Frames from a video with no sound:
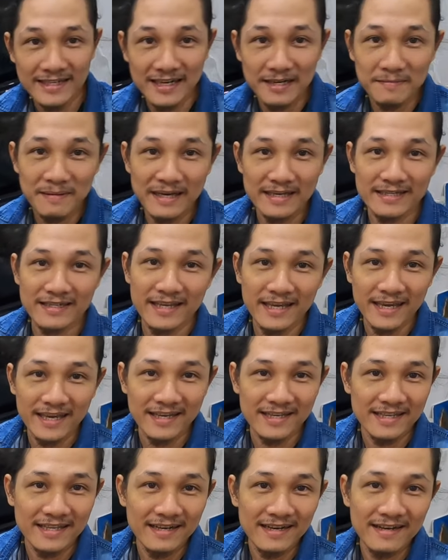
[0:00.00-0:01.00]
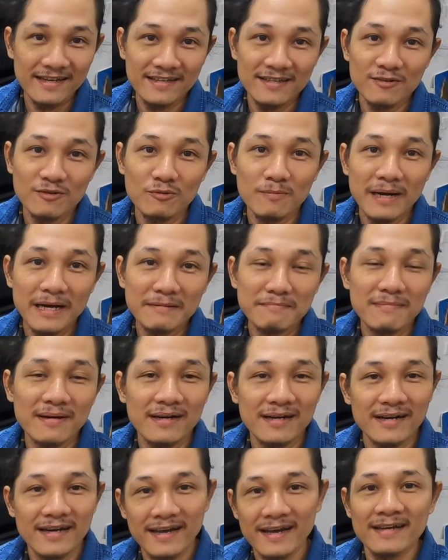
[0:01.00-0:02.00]
cho các bạn nghe cái cây
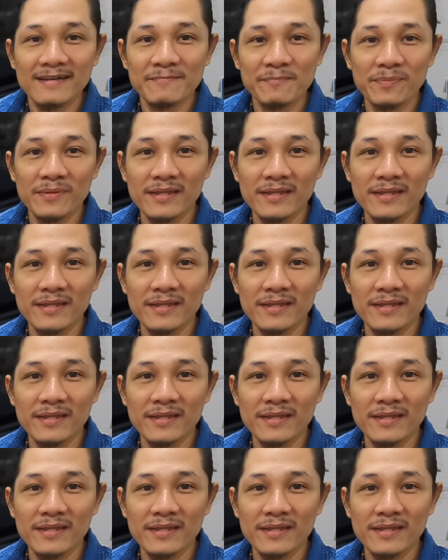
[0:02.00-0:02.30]
U3M ha